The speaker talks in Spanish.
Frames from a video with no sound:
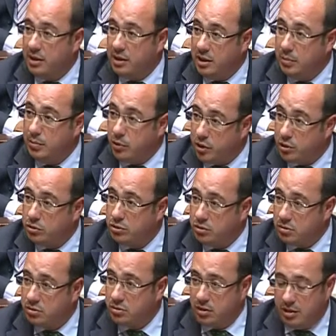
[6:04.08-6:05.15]
y por
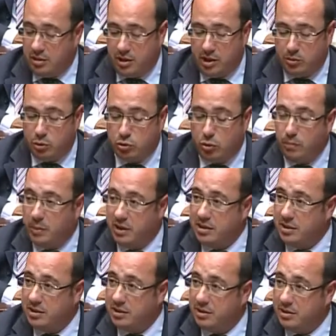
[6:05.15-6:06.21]
eso tenemos un
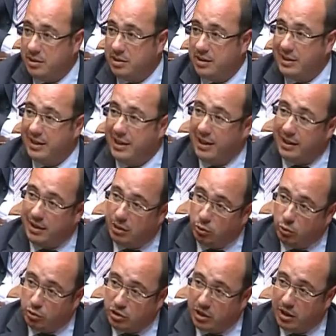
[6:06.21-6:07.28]
presidente que ha
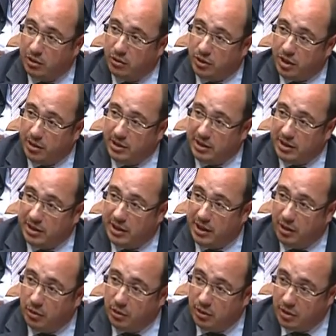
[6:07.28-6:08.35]
luchado,
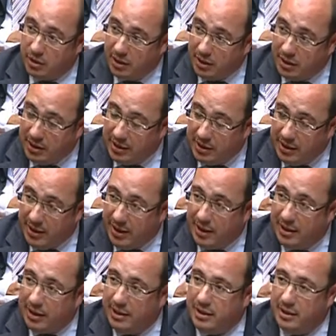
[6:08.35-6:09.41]
reivindicado y
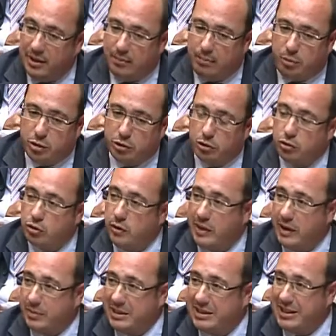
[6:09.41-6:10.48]
ha puesto sobre
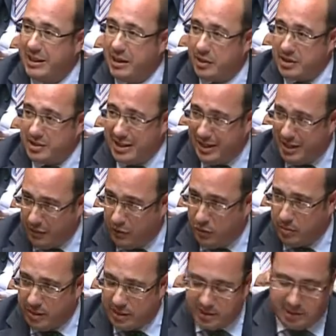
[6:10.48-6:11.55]
la mesa la necesidad de
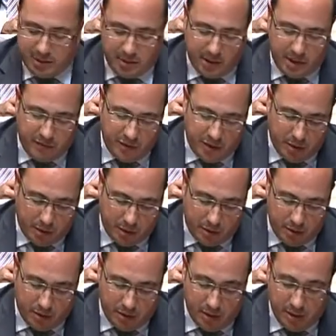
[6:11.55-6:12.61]
reforma de ese sistema de
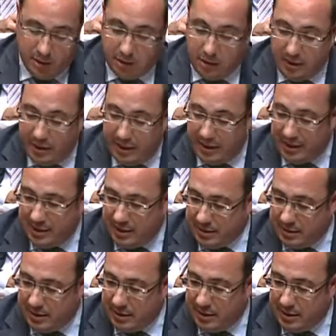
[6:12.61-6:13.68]
financiación en aras